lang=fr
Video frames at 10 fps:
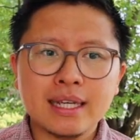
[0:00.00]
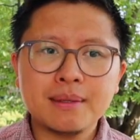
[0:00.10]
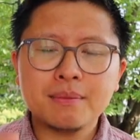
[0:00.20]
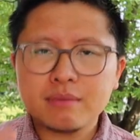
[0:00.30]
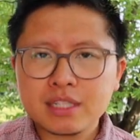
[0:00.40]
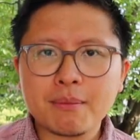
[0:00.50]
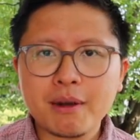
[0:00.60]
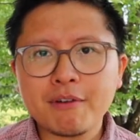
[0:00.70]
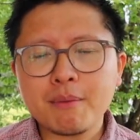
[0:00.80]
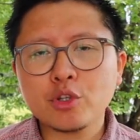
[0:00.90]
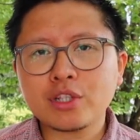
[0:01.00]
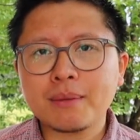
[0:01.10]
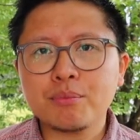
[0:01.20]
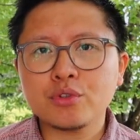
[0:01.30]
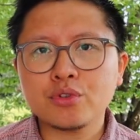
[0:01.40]
Et j'aimerais vraiment te
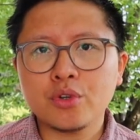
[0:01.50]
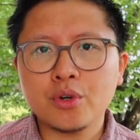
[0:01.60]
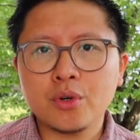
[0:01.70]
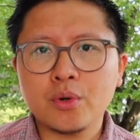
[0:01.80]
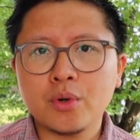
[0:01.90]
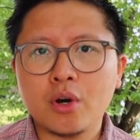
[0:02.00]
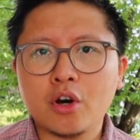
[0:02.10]
répondre euh,